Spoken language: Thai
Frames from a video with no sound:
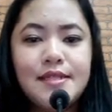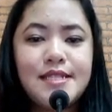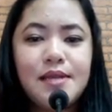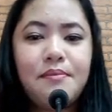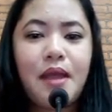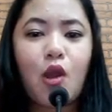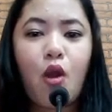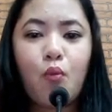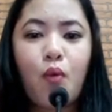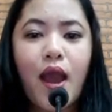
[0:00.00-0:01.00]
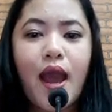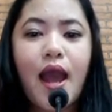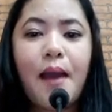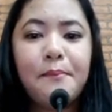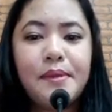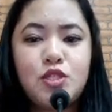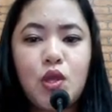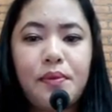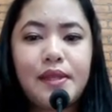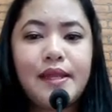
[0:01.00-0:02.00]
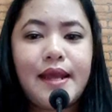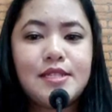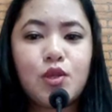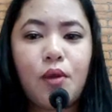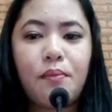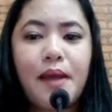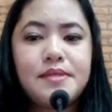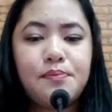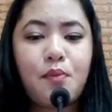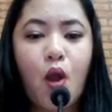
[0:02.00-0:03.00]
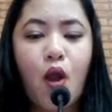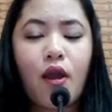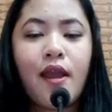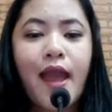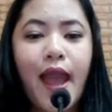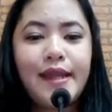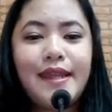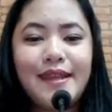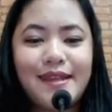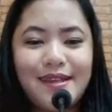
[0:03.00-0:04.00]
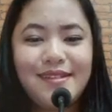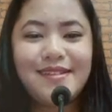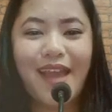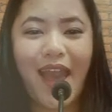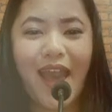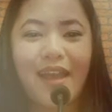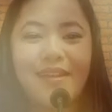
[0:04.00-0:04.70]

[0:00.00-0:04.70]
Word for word: ซึ่งหมายความว่ามันช่วยพัฒนาสุขภาพสมองให้ดีขึ้นค่ะ